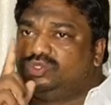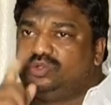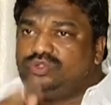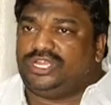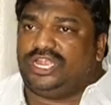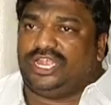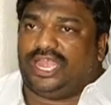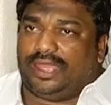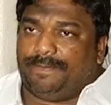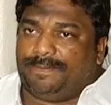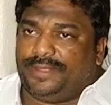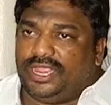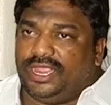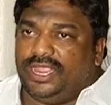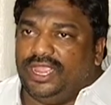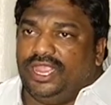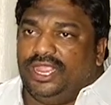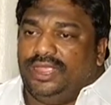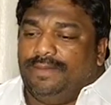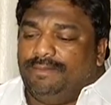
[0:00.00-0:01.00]
షూటింగ్ ఆపి
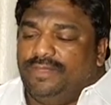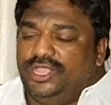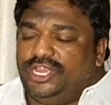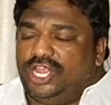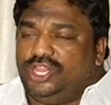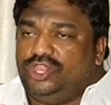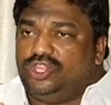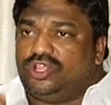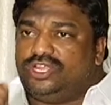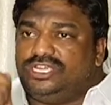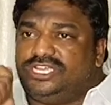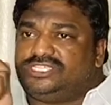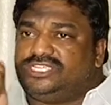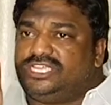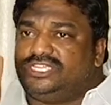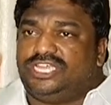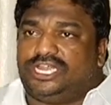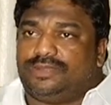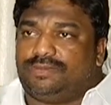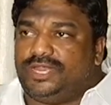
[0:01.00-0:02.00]
మీరు ఎందుకు
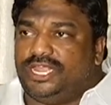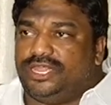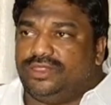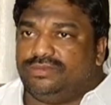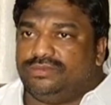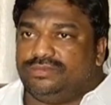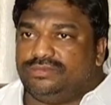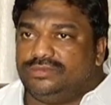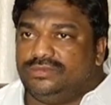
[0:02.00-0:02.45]
నిరసన తెలపలేదు